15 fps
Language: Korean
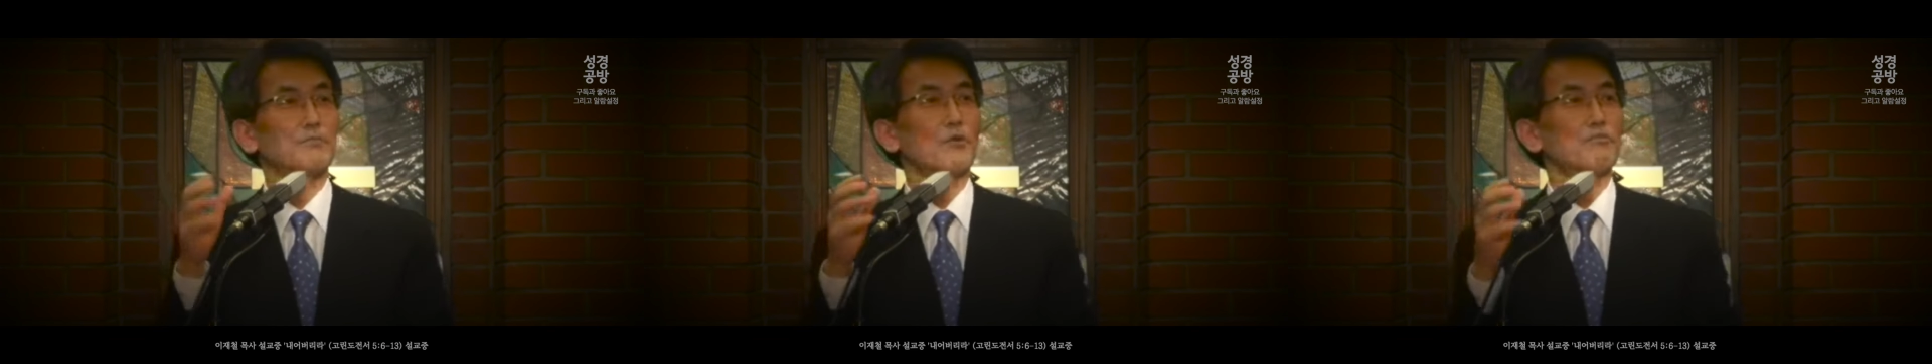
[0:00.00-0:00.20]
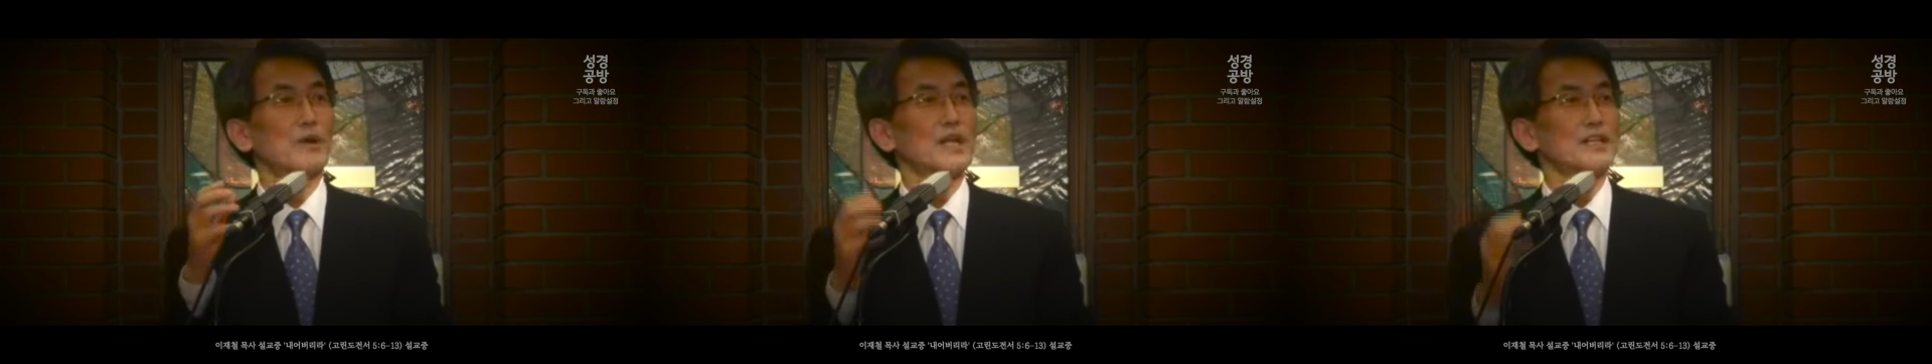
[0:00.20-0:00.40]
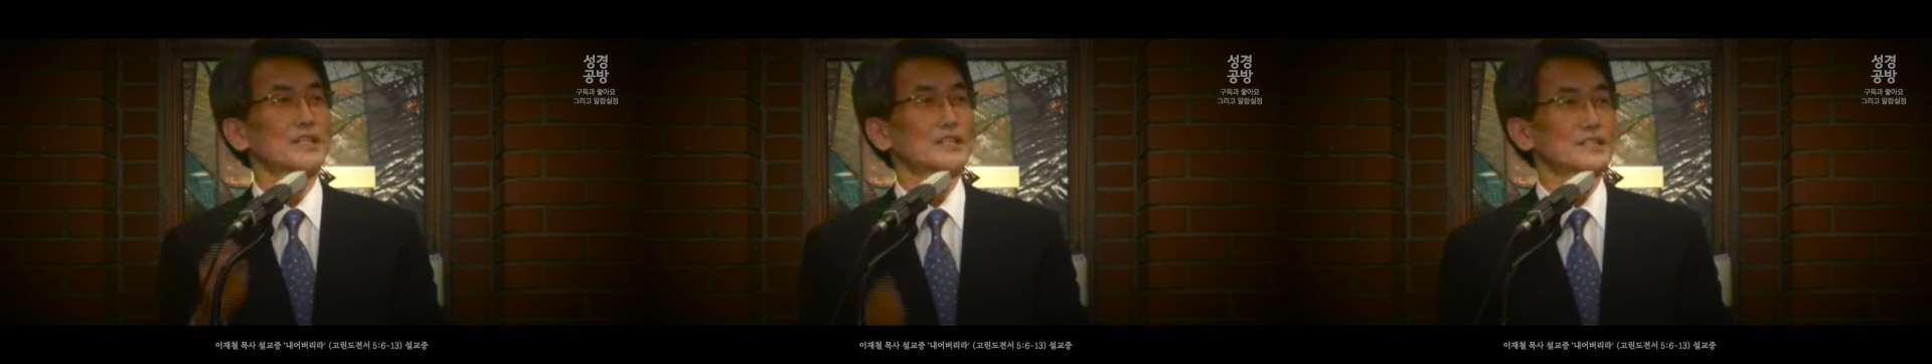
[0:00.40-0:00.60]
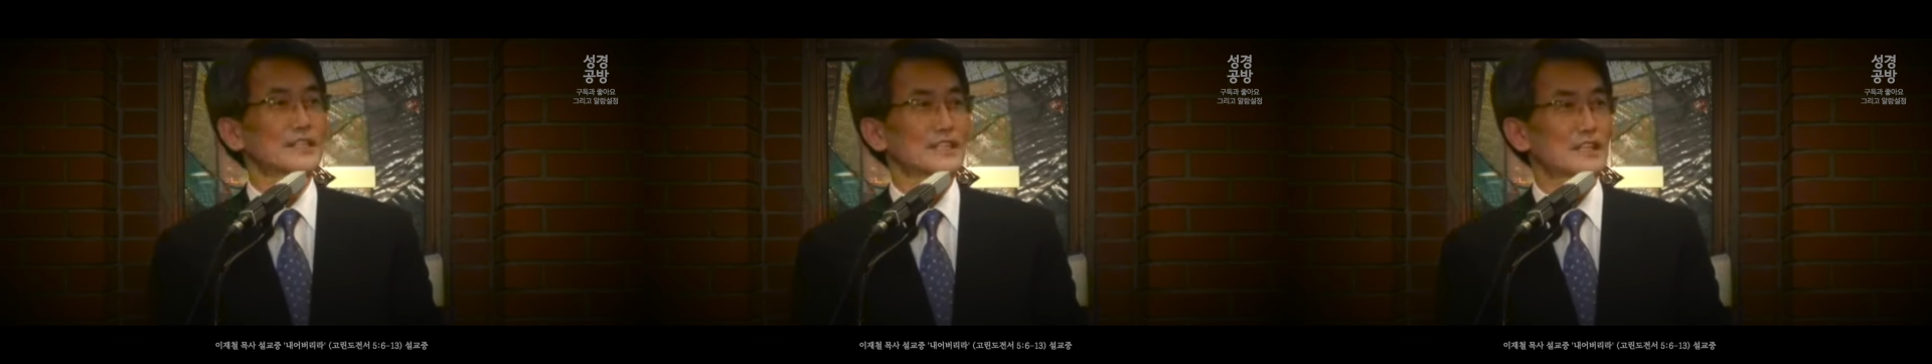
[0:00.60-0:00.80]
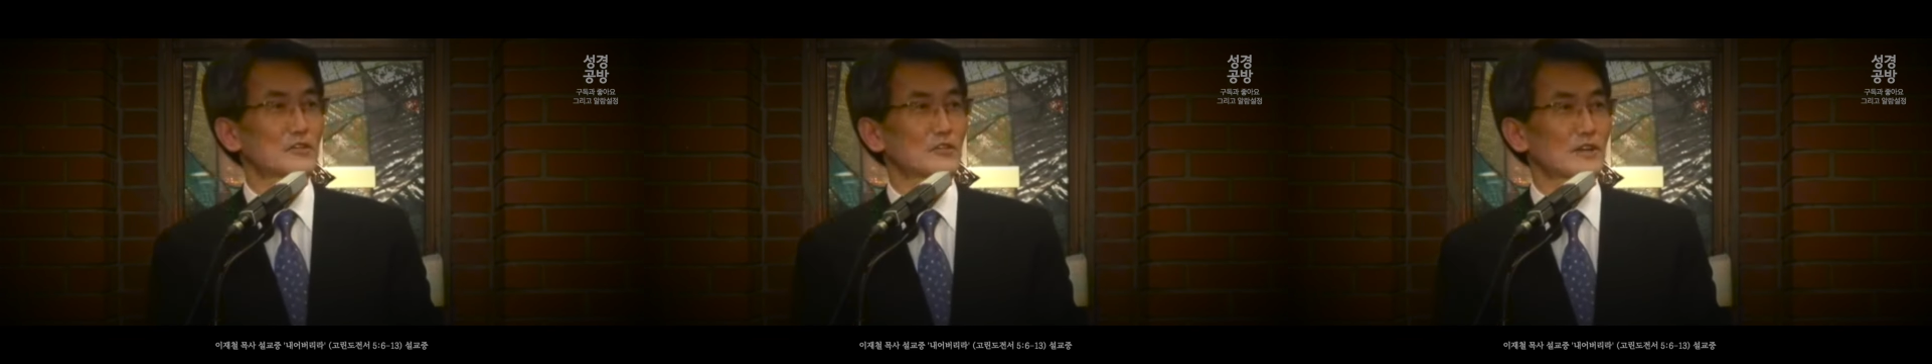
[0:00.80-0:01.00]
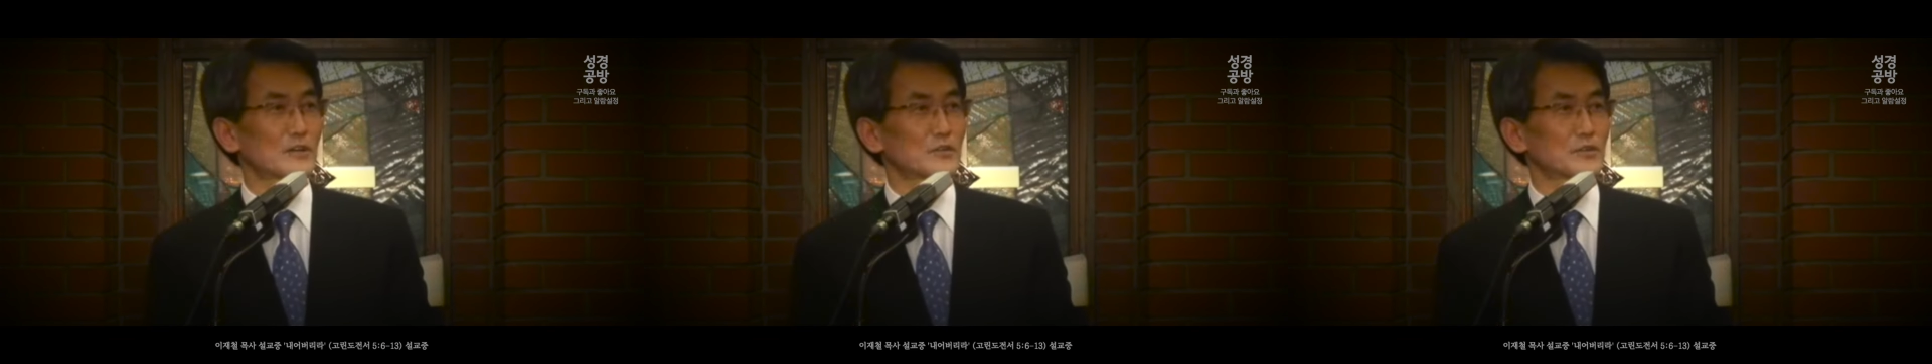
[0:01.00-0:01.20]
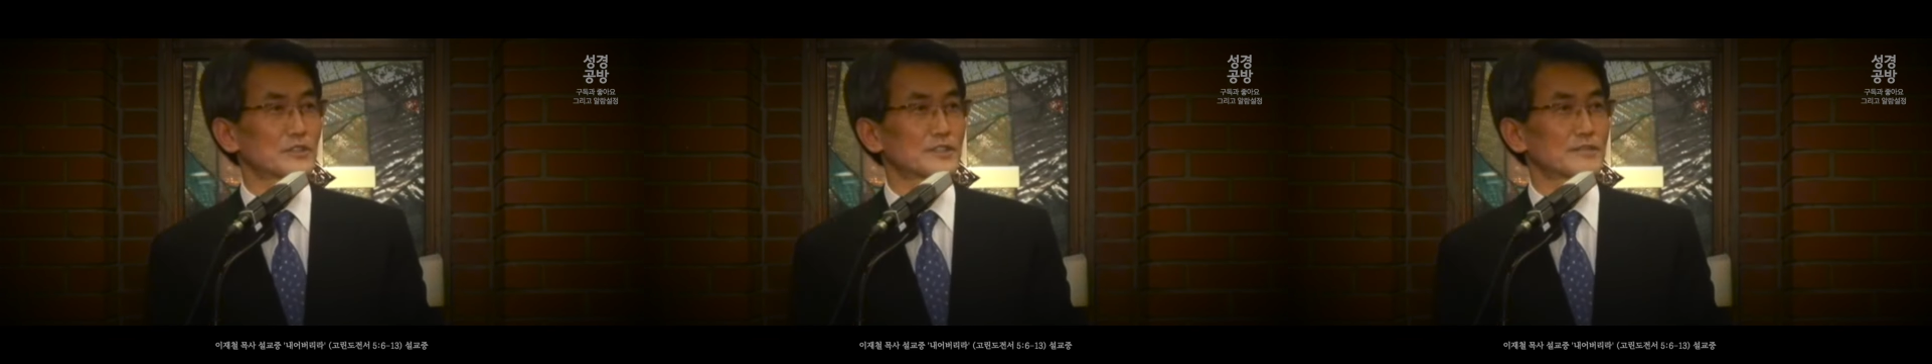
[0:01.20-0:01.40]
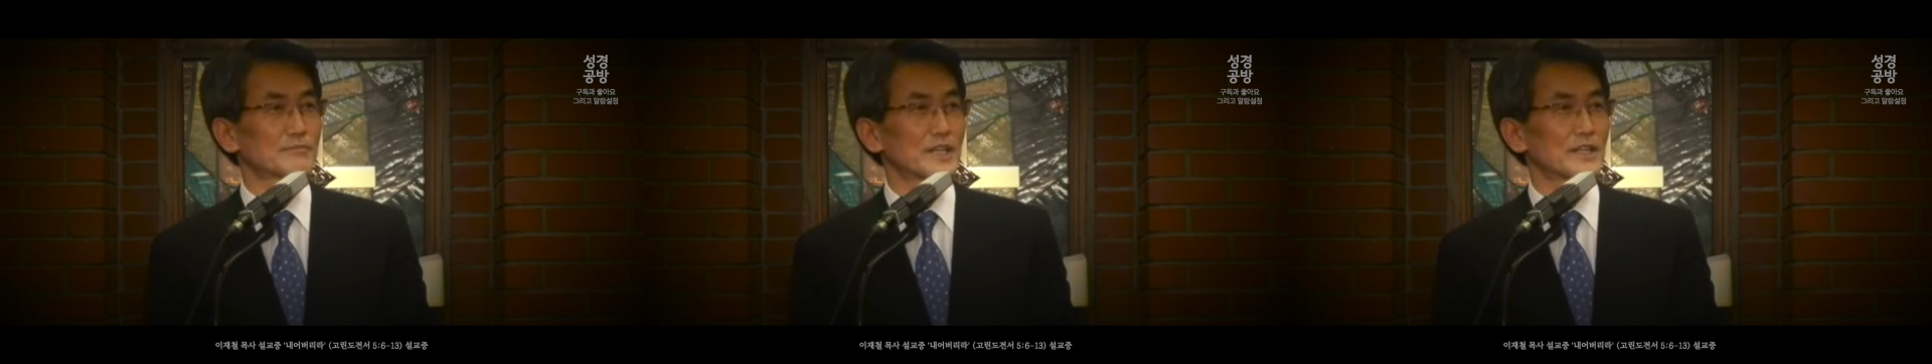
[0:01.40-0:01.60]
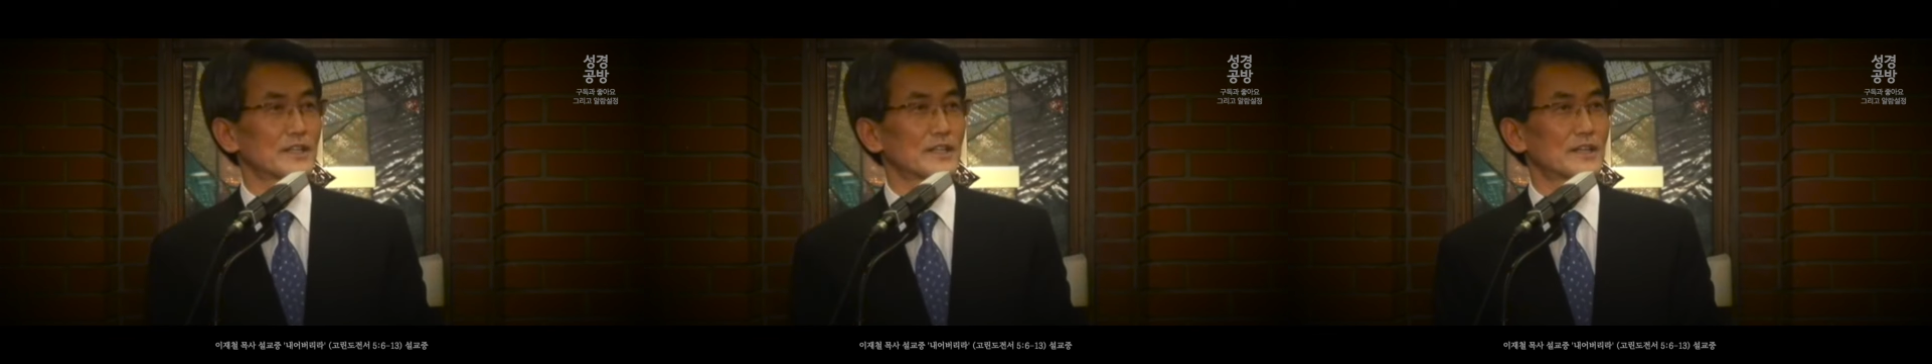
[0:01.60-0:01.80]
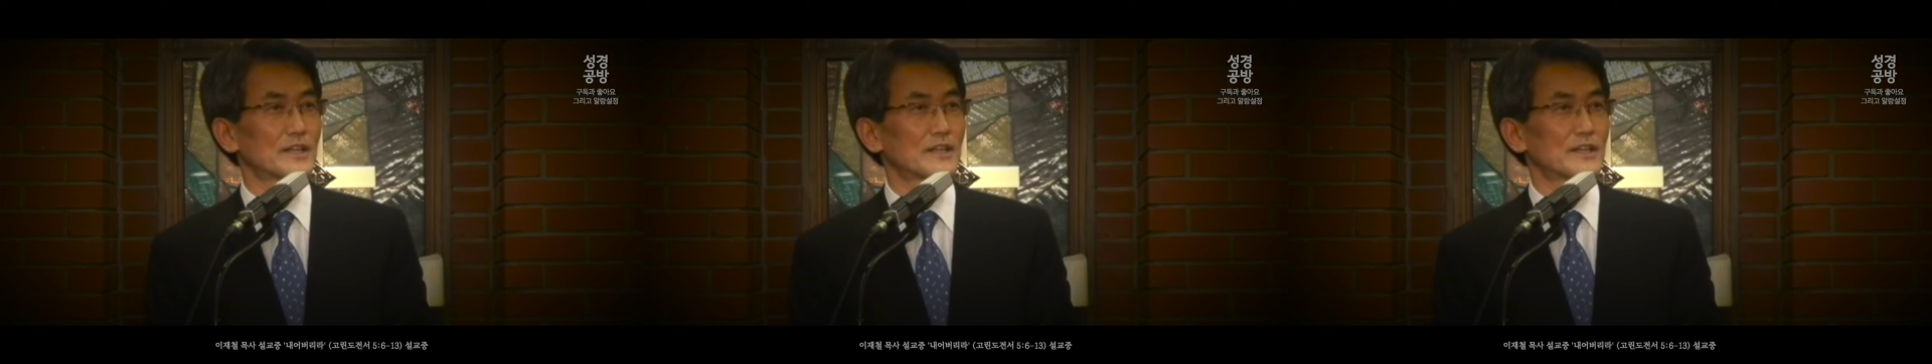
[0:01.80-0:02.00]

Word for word: 폭발력을 제대로 갖고 있으면